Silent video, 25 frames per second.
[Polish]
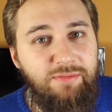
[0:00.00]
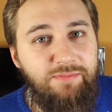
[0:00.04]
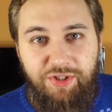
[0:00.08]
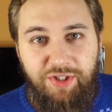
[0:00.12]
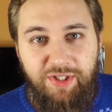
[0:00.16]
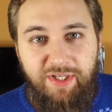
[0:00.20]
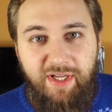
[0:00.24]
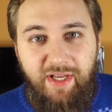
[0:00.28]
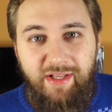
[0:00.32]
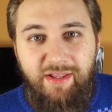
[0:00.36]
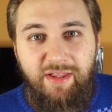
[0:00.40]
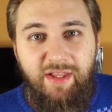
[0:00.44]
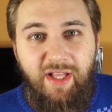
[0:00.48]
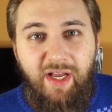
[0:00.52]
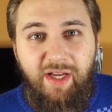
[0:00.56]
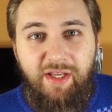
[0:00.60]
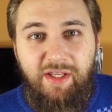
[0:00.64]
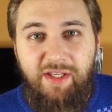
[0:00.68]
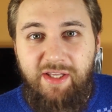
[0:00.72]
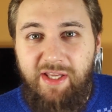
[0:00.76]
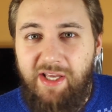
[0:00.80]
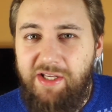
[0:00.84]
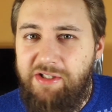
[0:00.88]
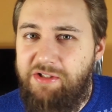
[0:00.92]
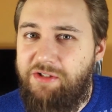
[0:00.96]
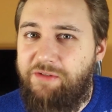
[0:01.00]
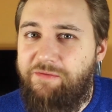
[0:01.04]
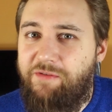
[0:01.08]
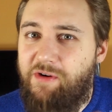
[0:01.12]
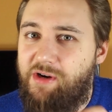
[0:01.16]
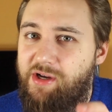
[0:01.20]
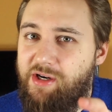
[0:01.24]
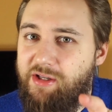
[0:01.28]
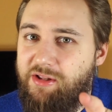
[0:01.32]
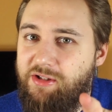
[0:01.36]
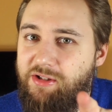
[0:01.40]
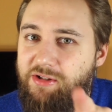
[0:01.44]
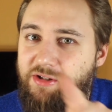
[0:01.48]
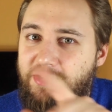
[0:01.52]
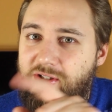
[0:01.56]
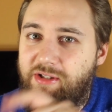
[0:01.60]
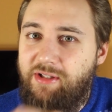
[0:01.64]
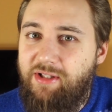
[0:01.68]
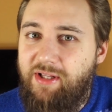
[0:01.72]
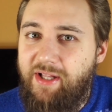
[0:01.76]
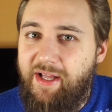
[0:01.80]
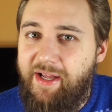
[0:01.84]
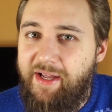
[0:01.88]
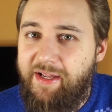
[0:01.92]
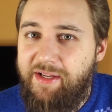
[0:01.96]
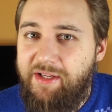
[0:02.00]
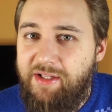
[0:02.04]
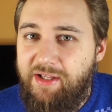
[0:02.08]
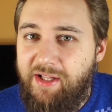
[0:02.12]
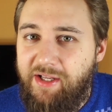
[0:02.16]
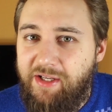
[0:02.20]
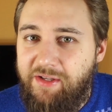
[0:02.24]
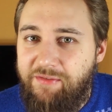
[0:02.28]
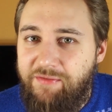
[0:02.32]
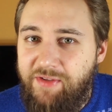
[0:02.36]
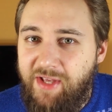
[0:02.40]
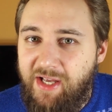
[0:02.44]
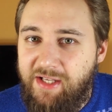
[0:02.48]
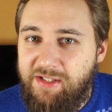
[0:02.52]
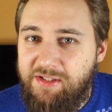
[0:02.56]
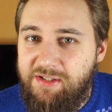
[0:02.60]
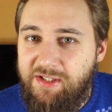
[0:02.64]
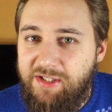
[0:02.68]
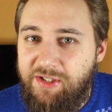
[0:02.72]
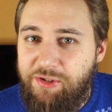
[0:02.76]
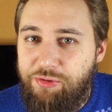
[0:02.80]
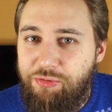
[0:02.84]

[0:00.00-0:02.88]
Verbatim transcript: Czy jednak jest wart tyle, ile gwiazdy,